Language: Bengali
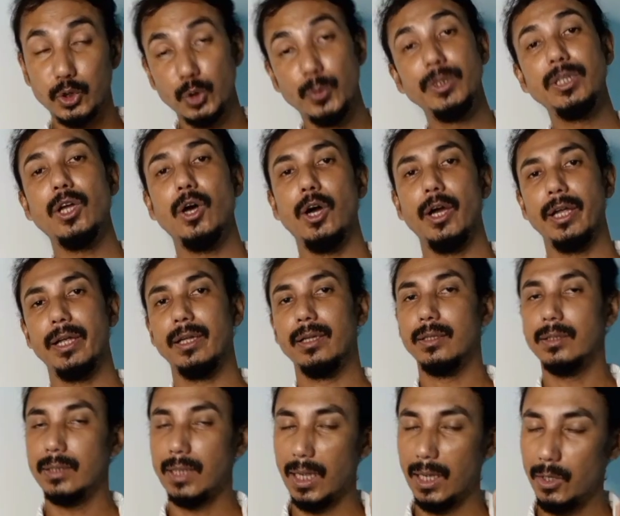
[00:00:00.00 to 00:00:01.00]
অসুবিধা হয়
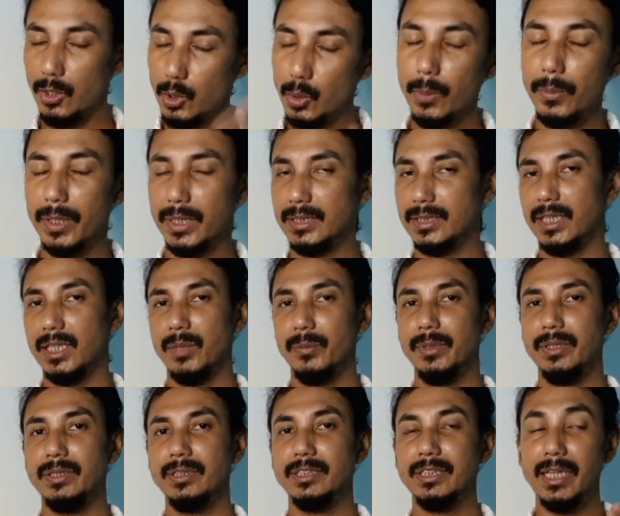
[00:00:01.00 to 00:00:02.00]
তাহলেও আমাকে
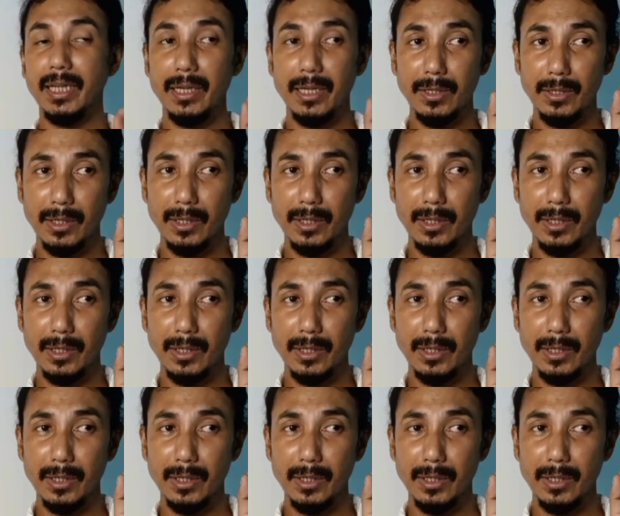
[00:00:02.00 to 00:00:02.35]
জানাবেন যে